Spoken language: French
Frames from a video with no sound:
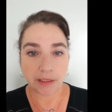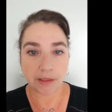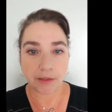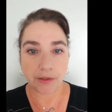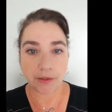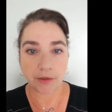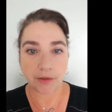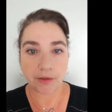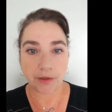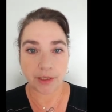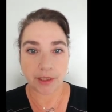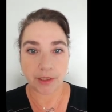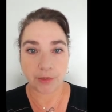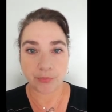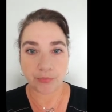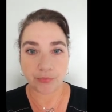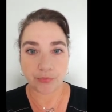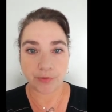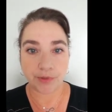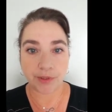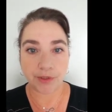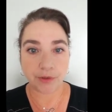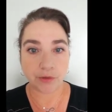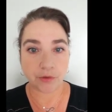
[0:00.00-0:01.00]
et
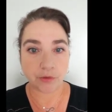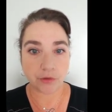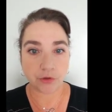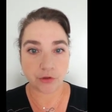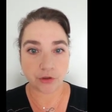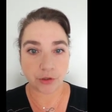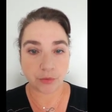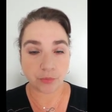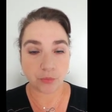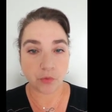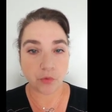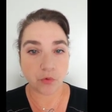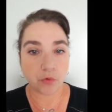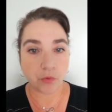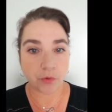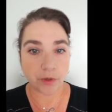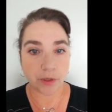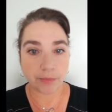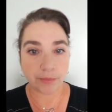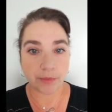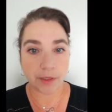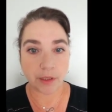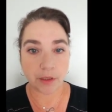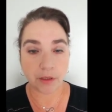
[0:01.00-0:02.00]
puis j'ai beaucoup
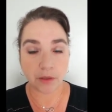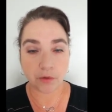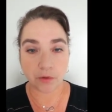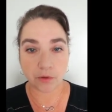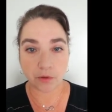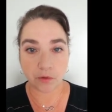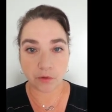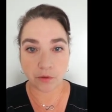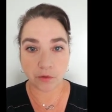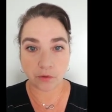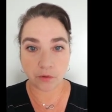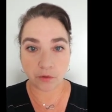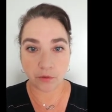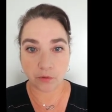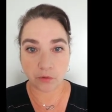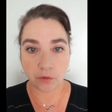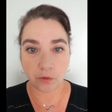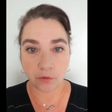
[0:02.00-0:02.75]
aimé le